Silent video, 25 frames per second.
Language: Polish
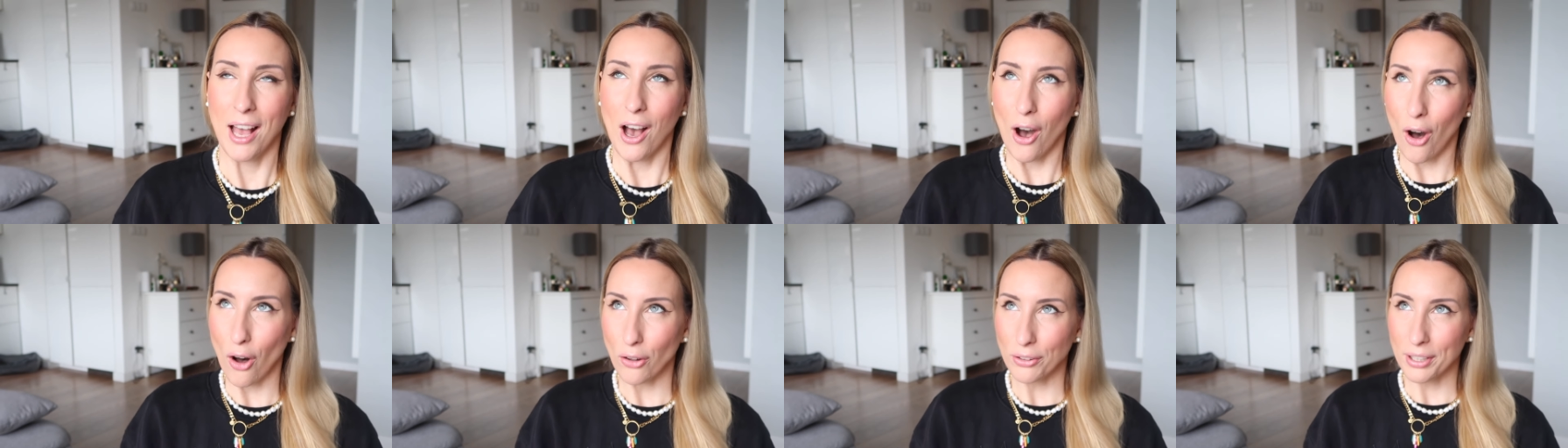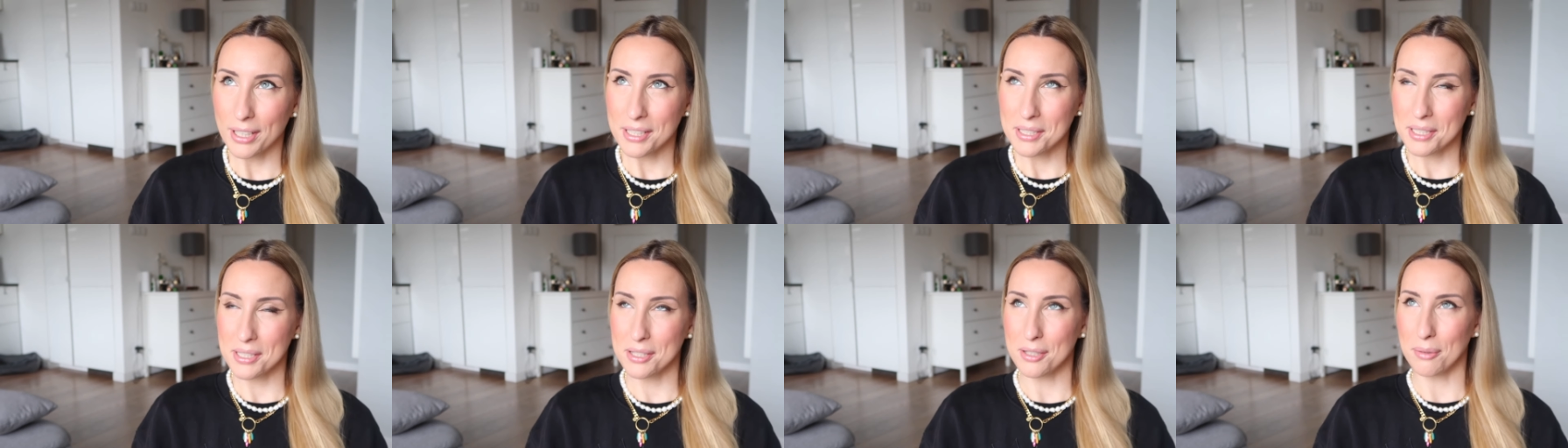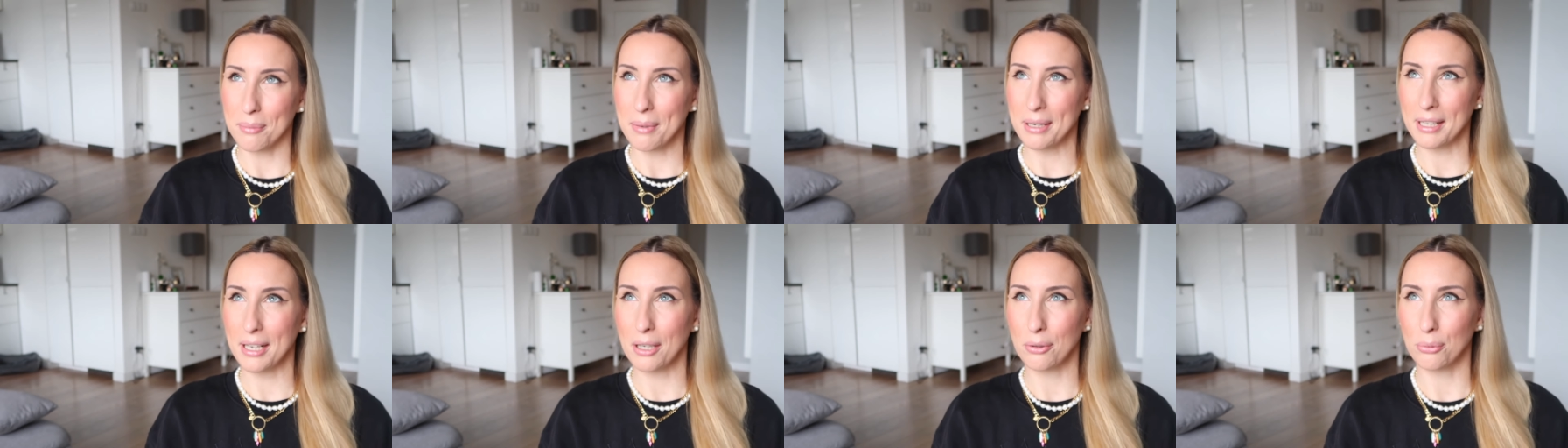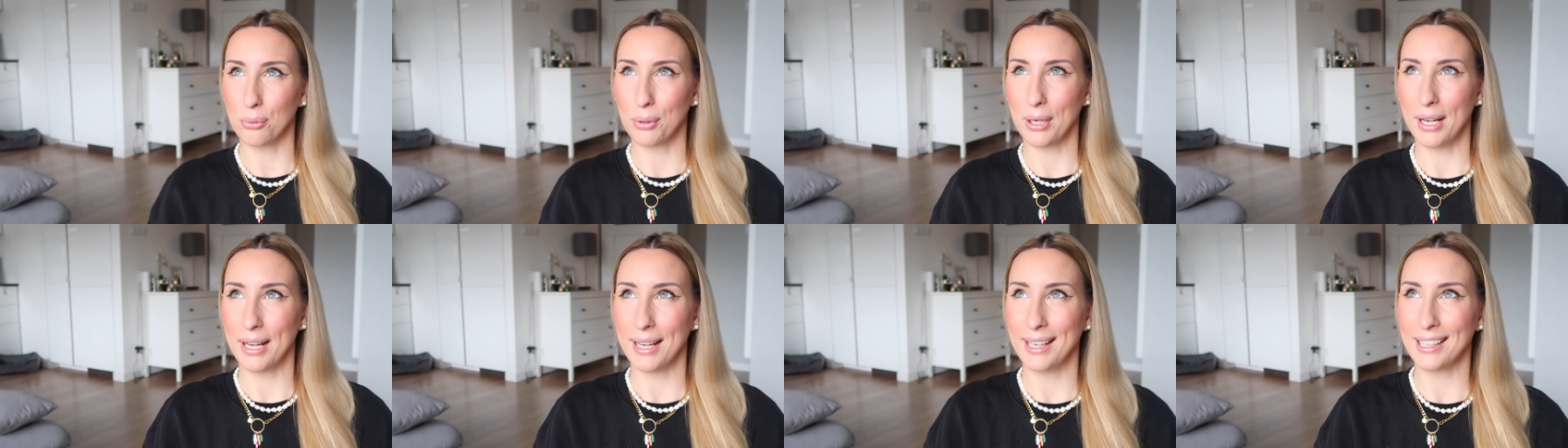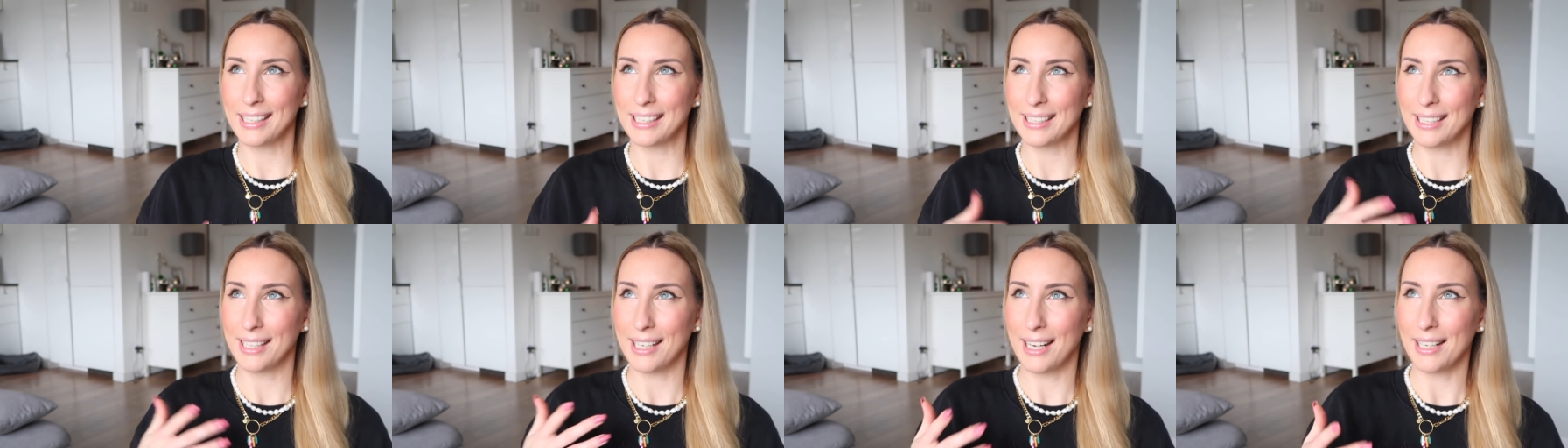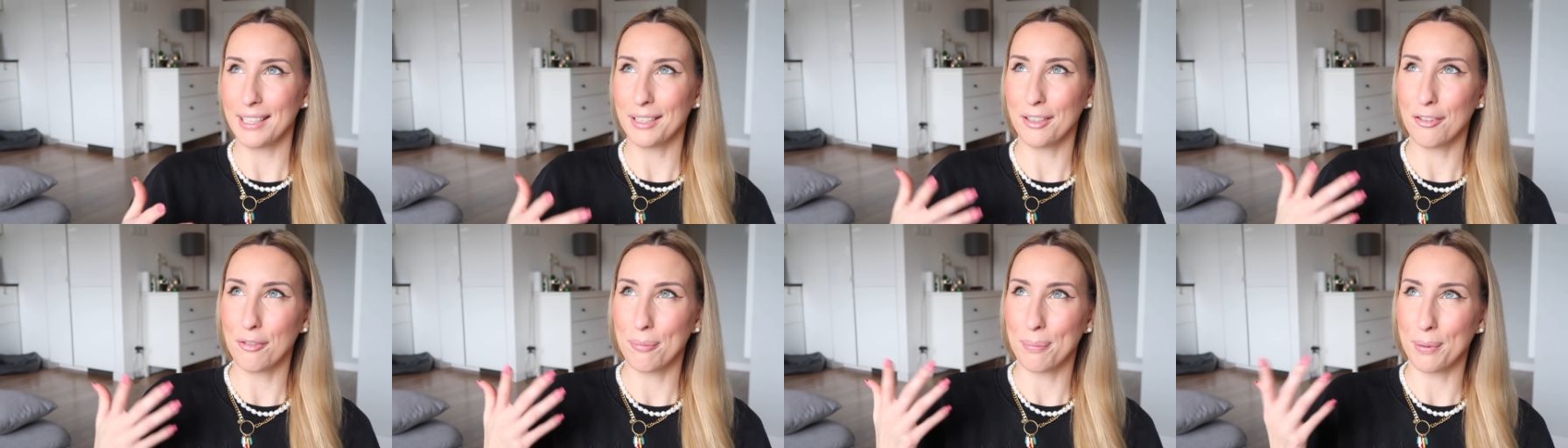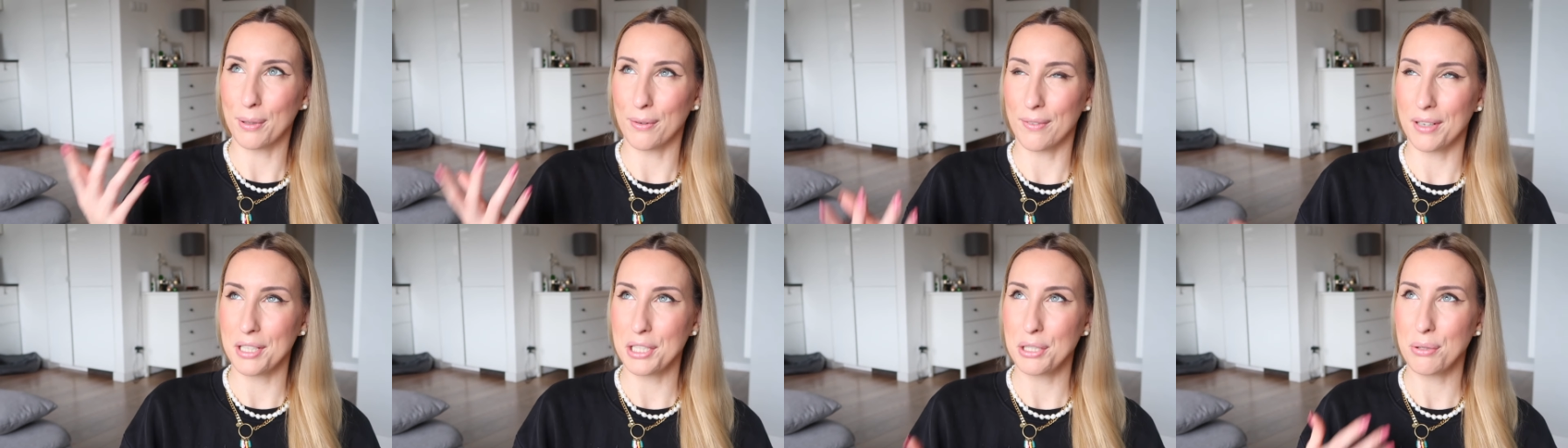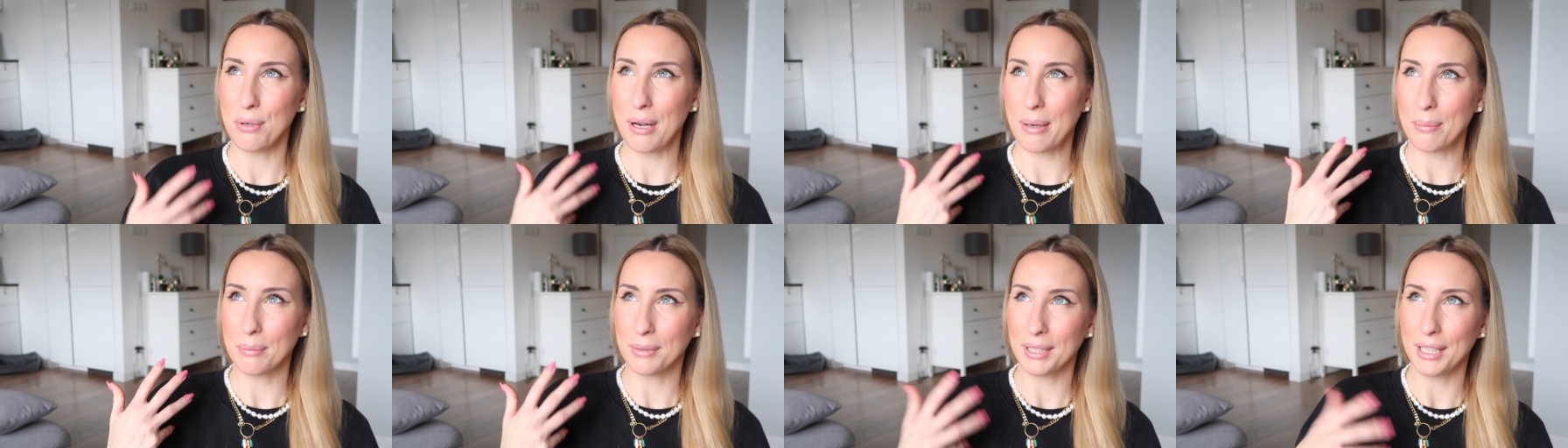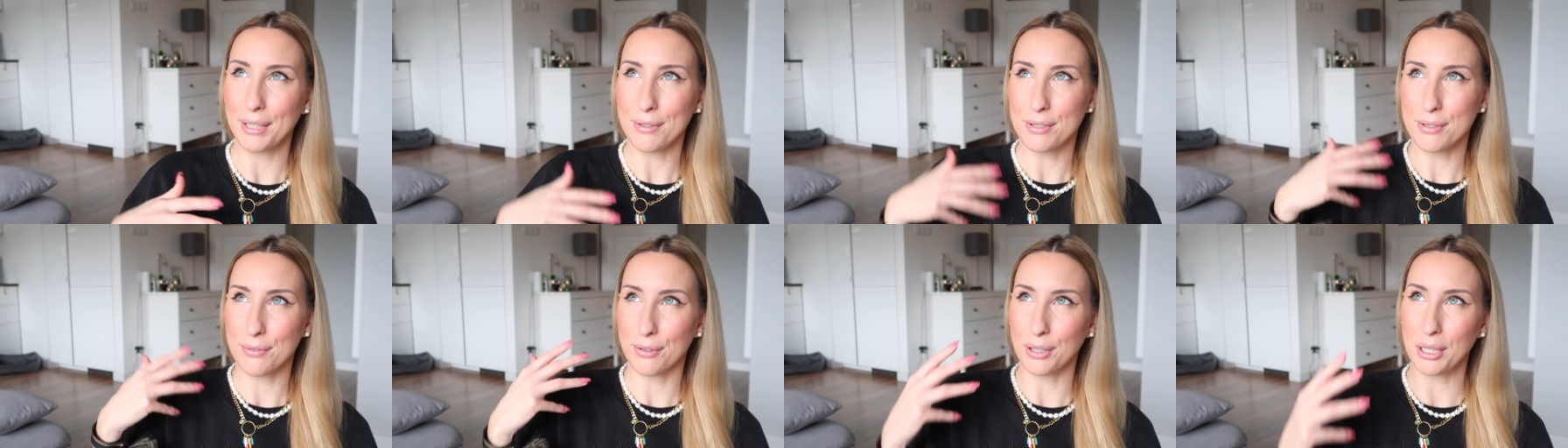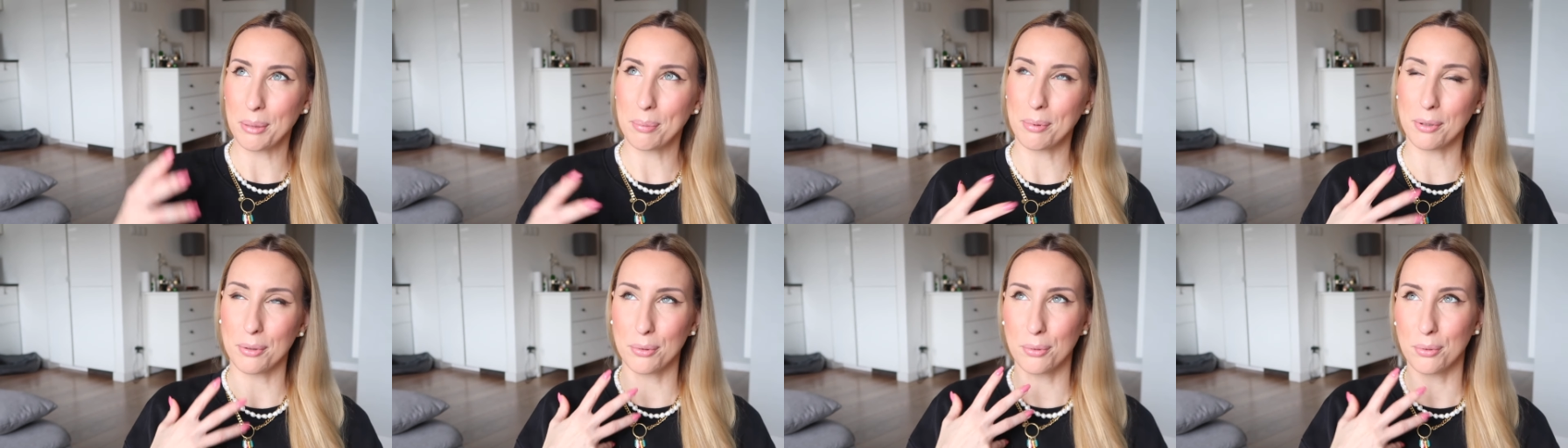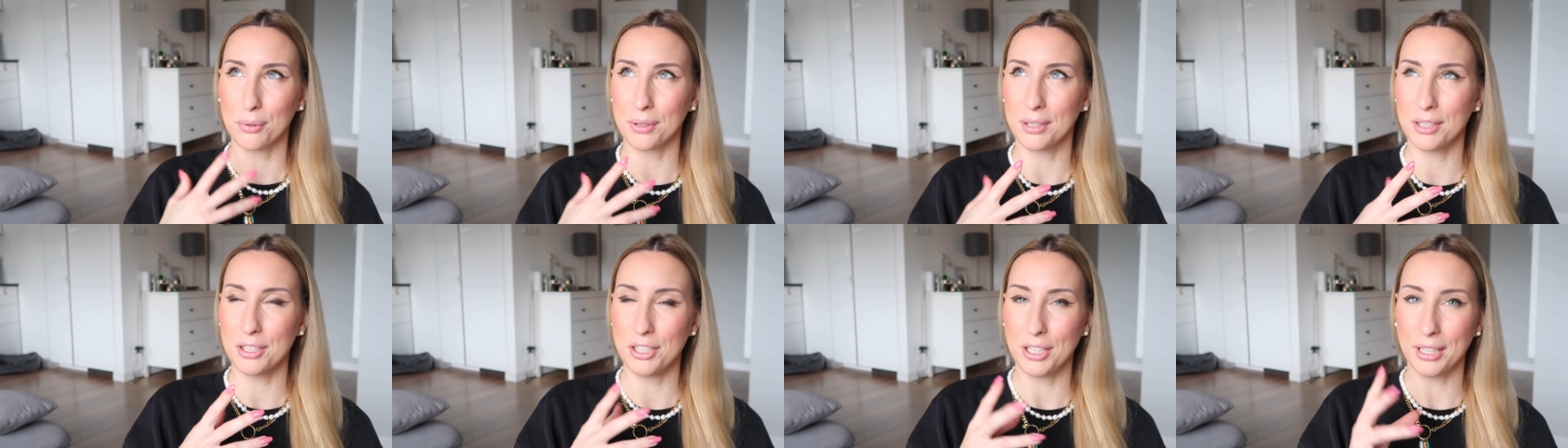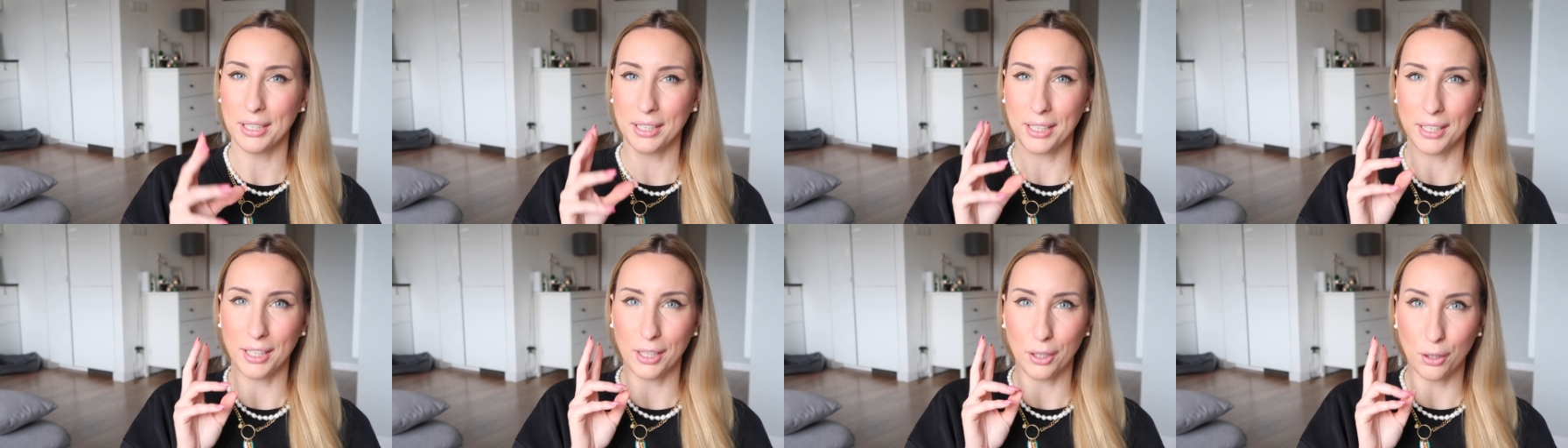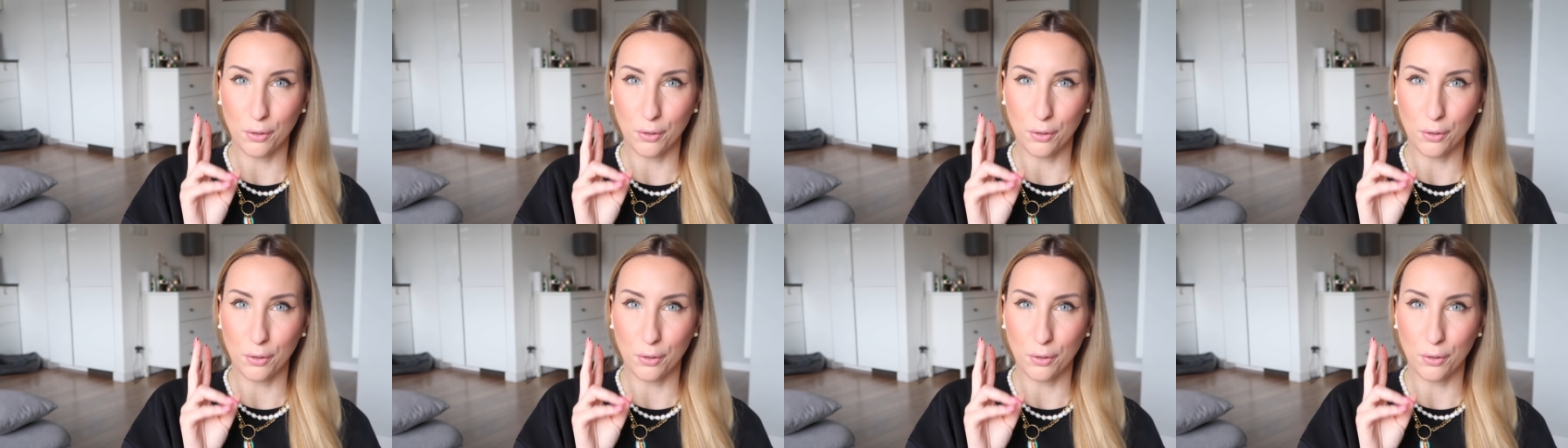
Onels jest to marka, która generalnie wprowadziła mnie w swoje produkty dzięki